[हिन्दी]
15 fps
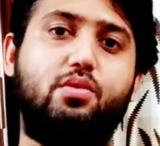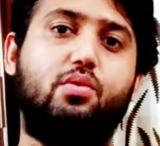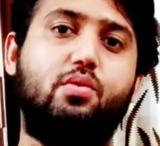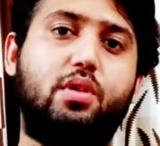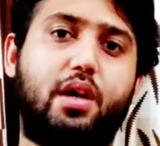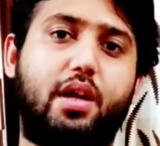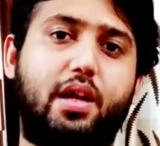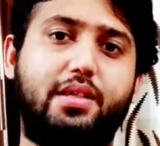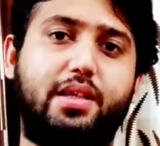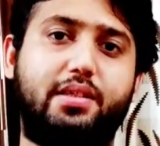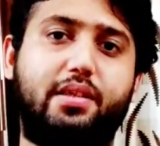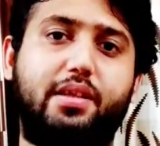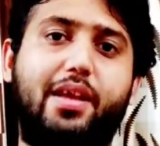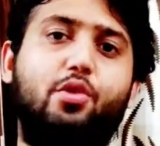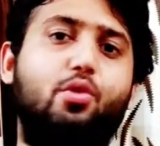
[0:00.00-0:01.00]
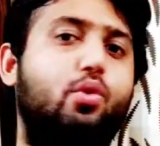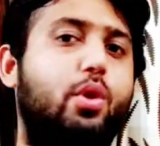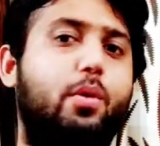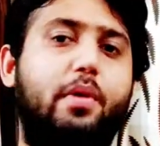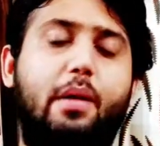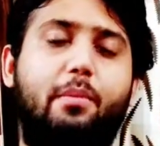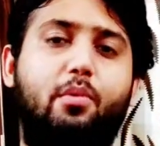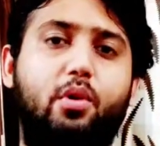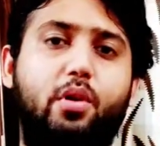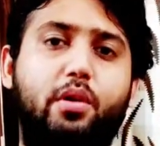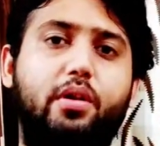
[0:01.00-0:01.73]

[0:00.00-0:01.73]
जरूर करा जा सकता है यूट्यूब पे आपको